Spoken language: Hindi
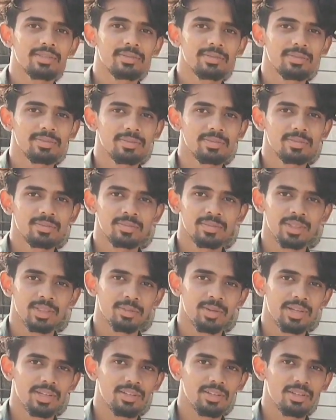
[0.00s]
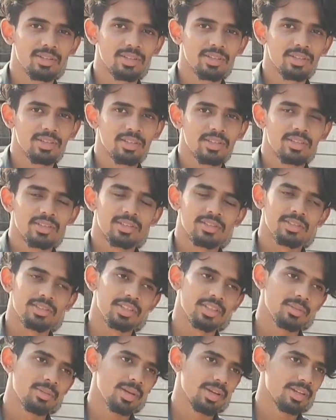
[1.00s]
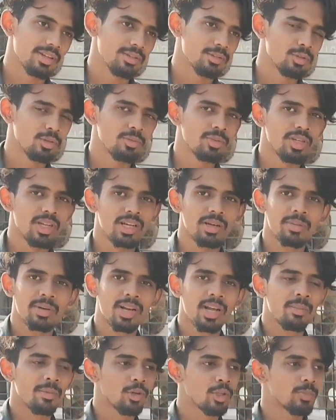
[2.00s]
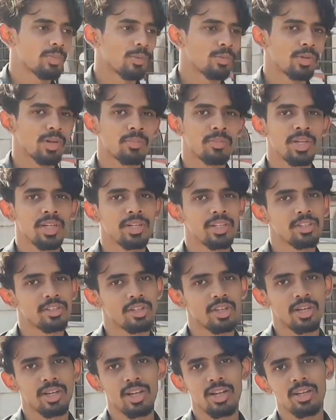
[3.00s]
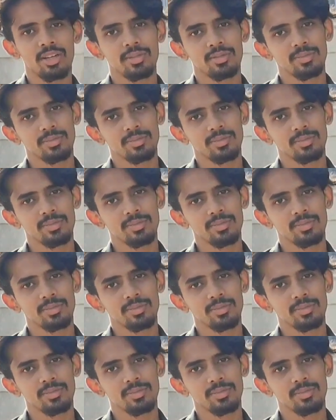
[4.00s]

हाँ स्क्रीन पर है अभी वो जी भाई जो भी रहेगा बराबर उस पर अपना अपडेट इनशाला